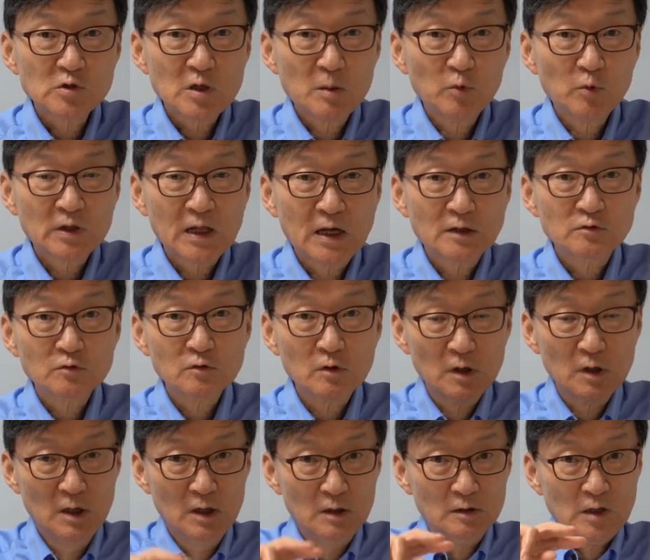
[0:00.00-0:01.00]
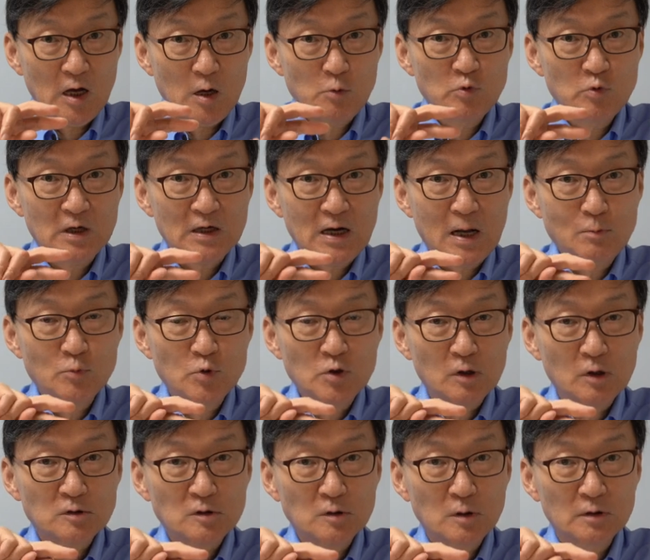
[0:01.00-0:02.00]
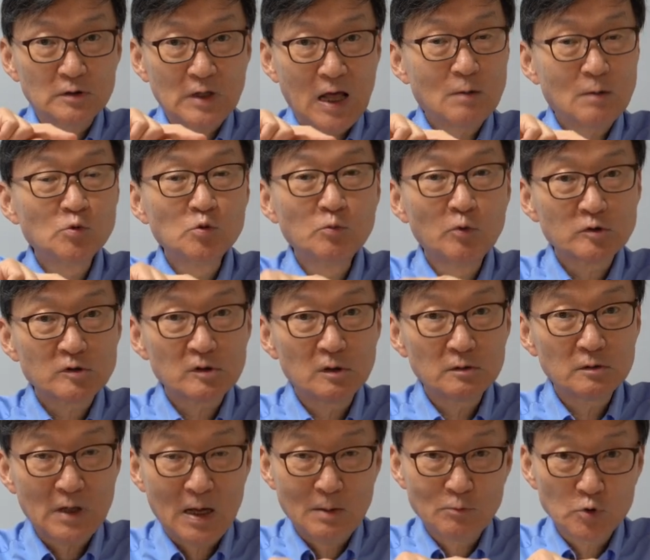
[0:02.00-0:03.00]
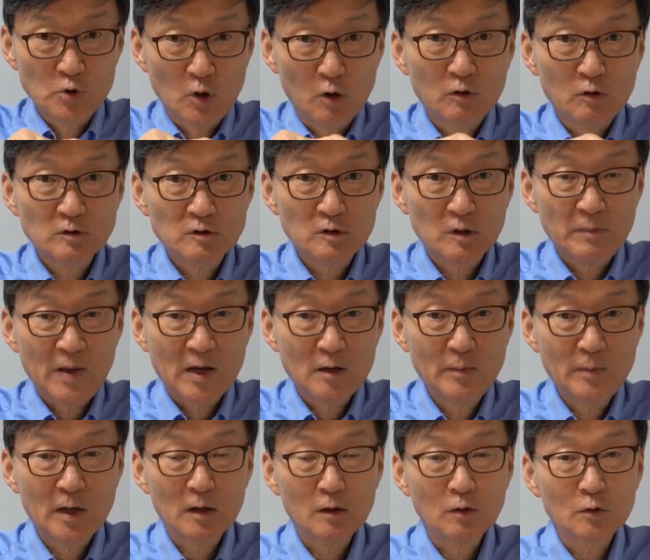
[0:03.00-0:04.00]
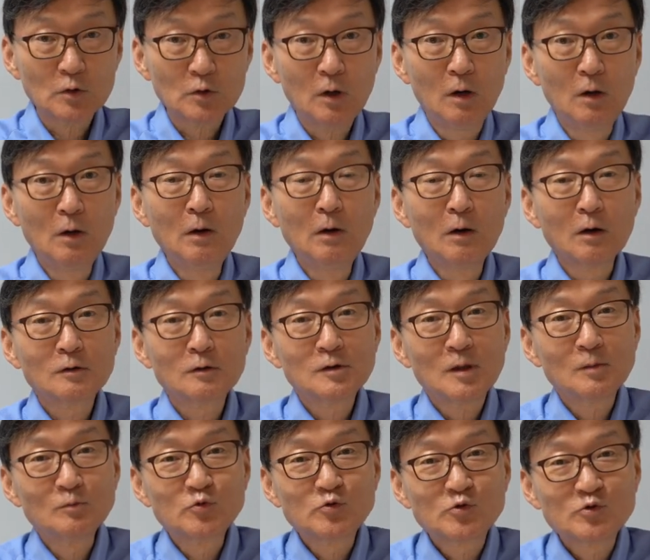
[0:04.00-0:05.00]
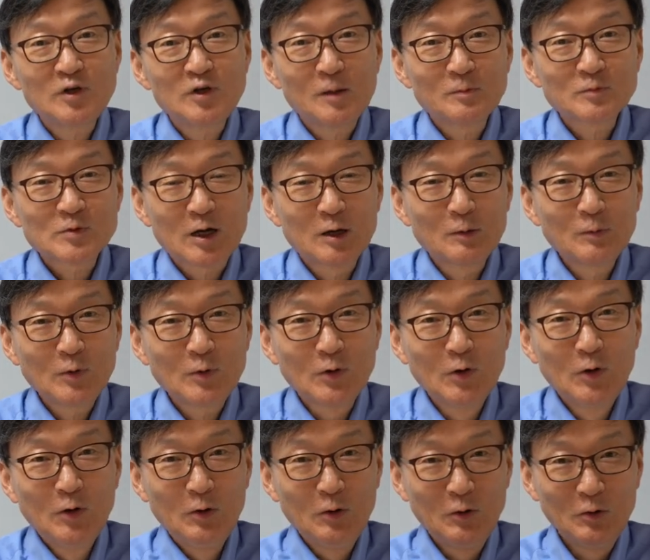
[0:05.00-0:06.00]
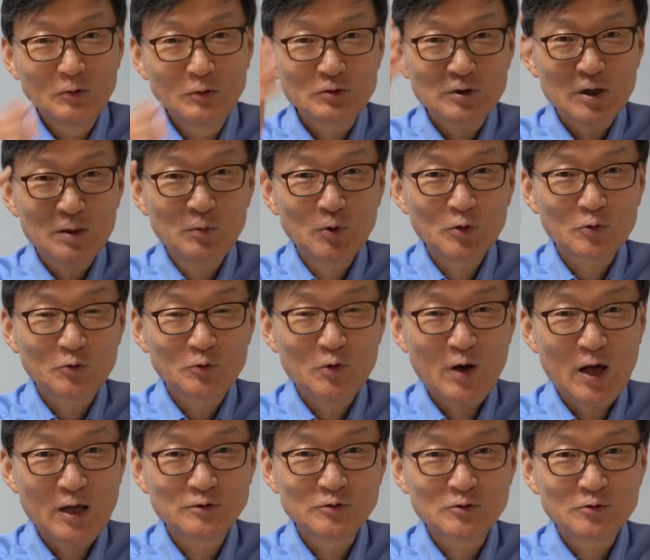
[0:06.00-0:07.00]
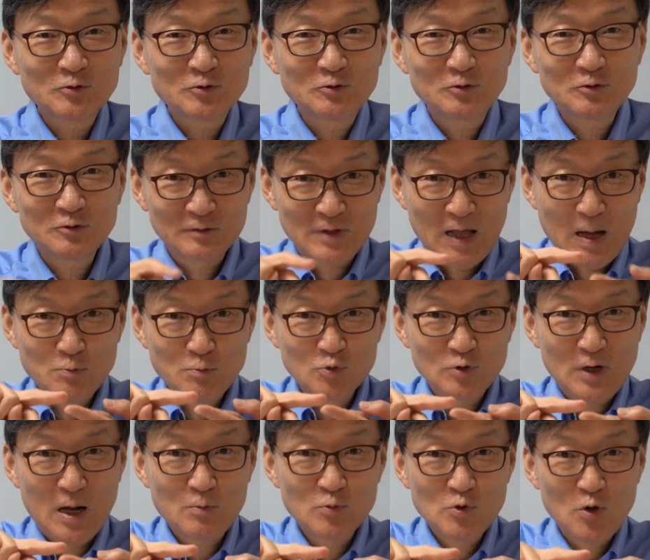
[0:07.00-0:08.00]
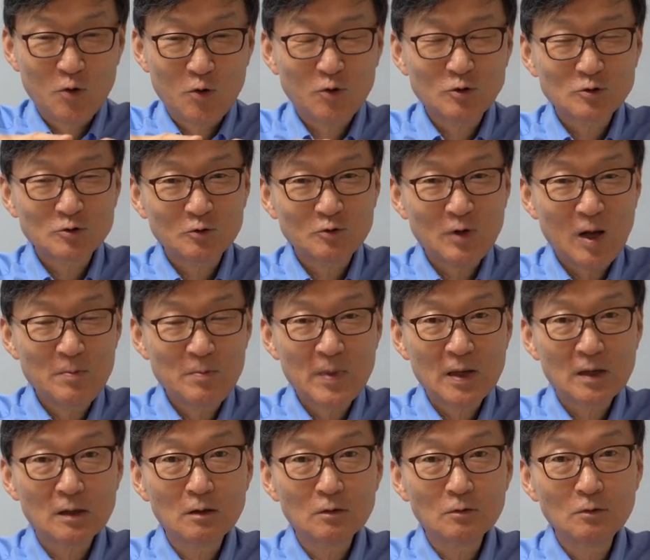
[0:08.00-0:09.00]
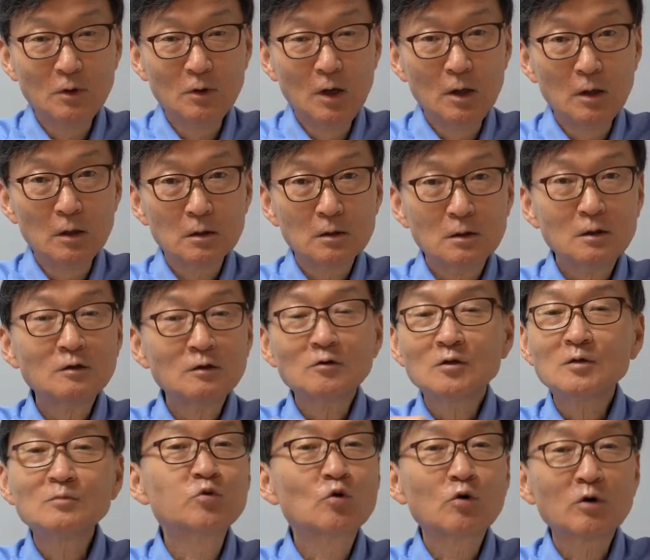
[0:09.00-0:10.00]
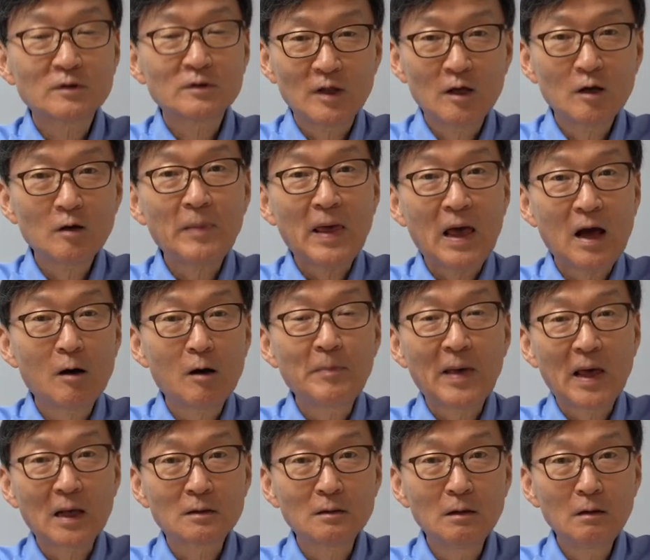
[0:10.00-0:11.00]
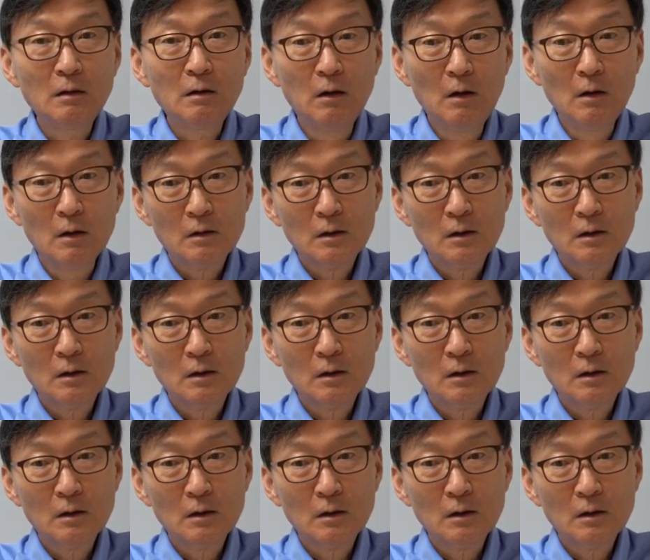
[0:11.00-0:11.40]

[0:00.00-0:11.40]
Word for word: 쇠못도 안 쓰고 나무와 나무 엮서 나무 못을 나무 엮어서 배를 맹기거든요. 근데 무슬림 사람은 쇠못도 안 쓰고 나무 나무 엮어서도 안 맹길고 끈으로 묶었대요 배와 배를.